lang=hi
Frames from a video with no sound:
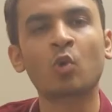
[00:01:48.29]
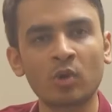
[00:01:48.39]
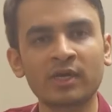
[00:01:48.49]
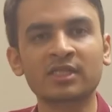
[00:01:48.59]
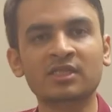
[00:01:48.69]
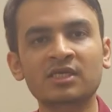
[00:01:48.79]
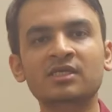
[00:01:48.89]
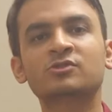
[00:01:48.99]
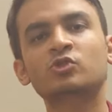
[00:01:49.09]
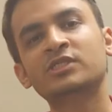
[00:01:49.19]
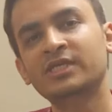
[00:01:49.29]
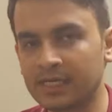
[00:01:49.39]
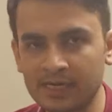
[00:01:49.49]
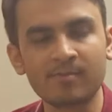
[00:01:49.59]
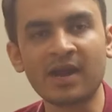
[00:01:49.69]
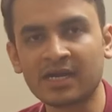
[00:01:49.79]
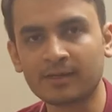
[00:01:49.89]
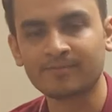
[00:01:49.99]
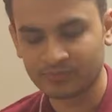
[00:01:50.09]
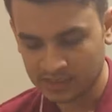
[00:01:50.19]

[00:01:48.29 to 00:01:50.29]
हो गई थी सो शी डिंट बैट